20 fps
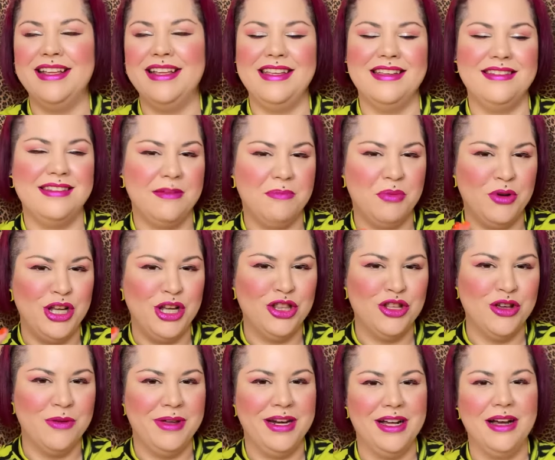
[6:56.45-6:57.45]
y ese poquito
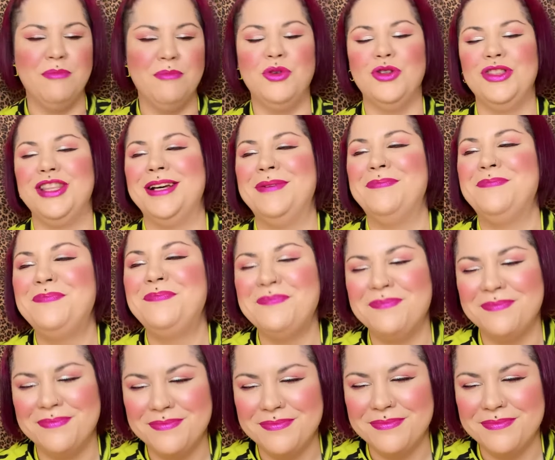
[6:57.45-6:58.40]
de bergamota. Mm.